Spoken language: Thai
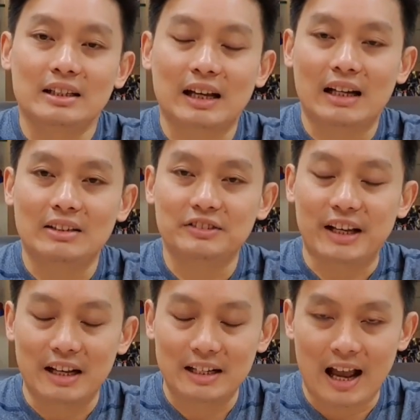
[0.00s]
การ
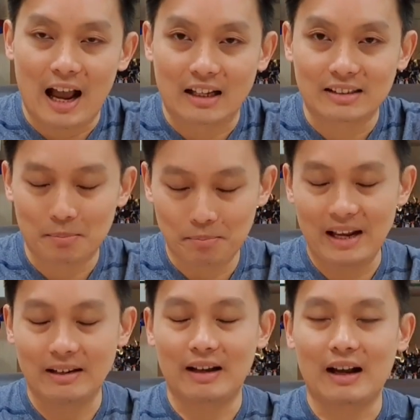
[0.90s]
ใส่หน้ากากจำ
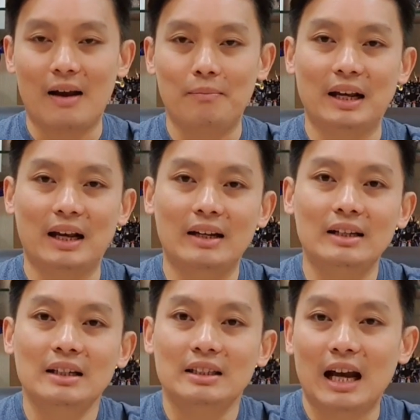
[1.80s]
เป็นนะครับนะ
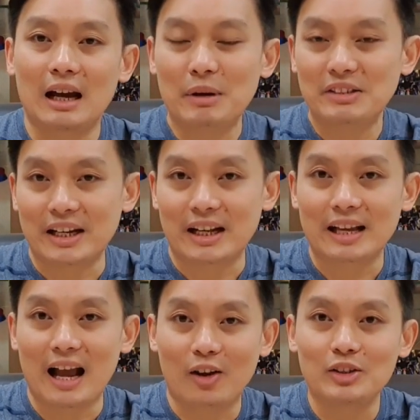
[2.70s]
ถ้าไม่ใส่หน้า
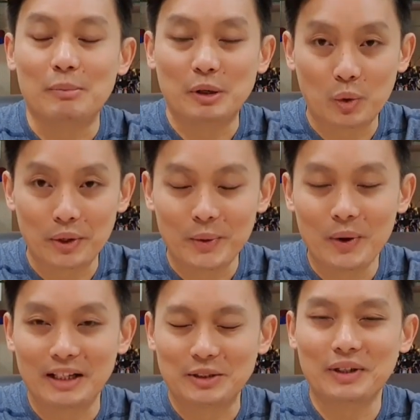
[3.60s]
กากก็อย่าไปคุยด้
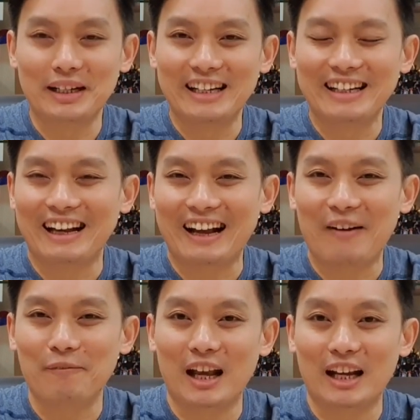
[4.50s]
วยในช่วงนี้นะค
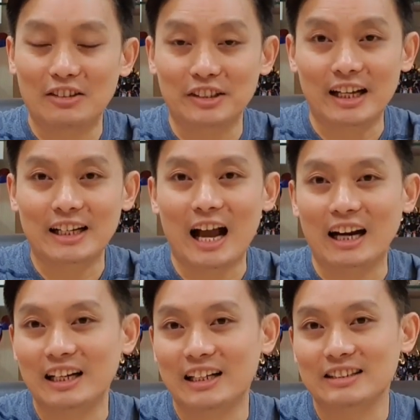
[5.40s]
รับนะ การใส่หน้ากาก
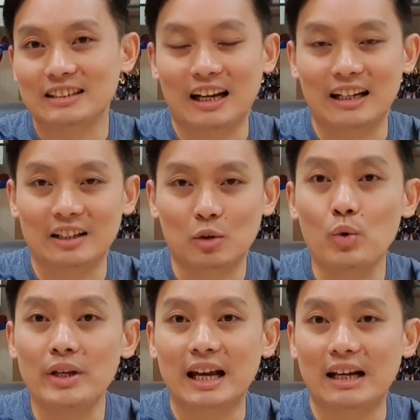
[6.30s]
เนี่ยเรา
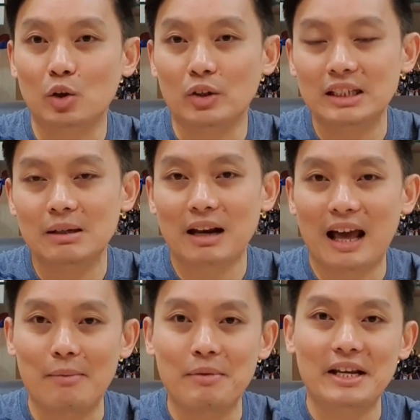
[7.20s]
คุยกันโดยที่น้ำ
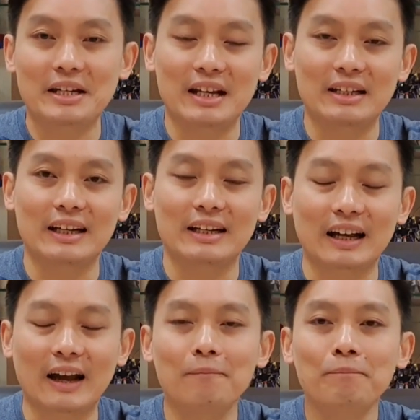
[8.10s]
ลายไม่กระเด็นเนี่ย
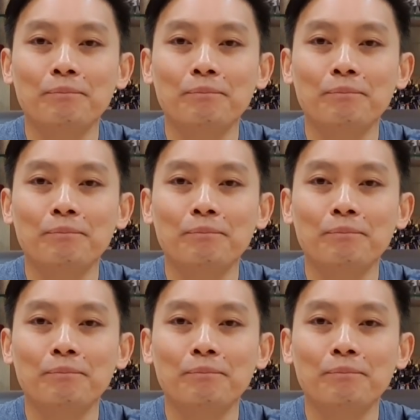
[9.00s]
นะครับ